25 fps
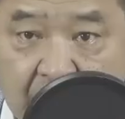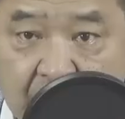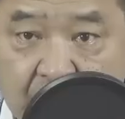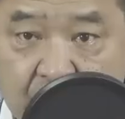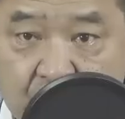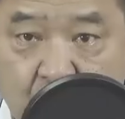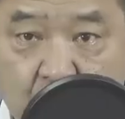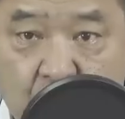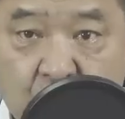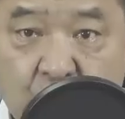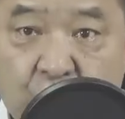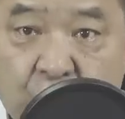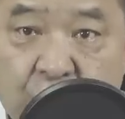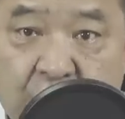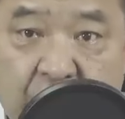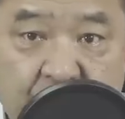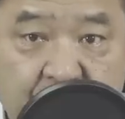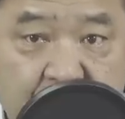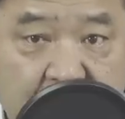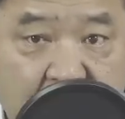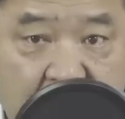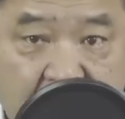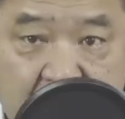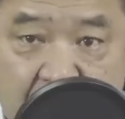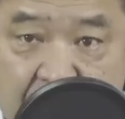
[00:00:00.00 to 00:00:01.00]
종북
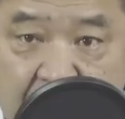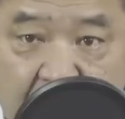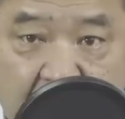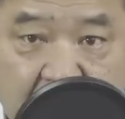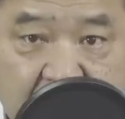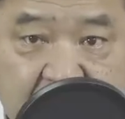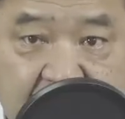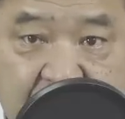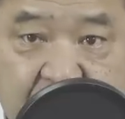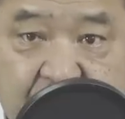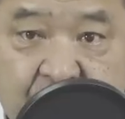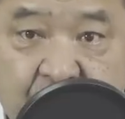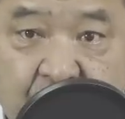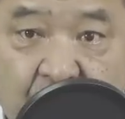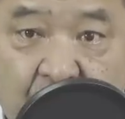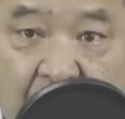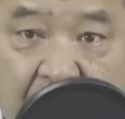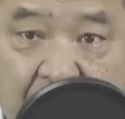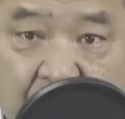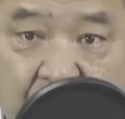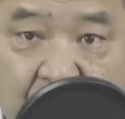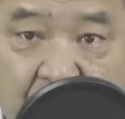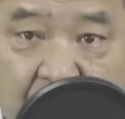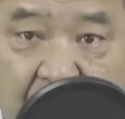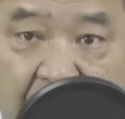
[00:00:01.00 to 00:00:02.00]
좌파가 아니라 진보
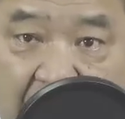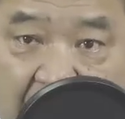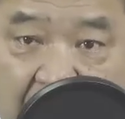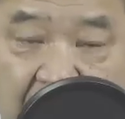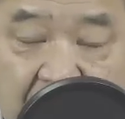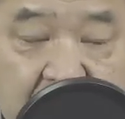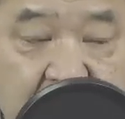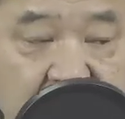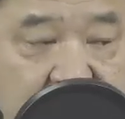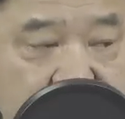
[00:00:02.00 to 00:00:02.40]
활동을 하던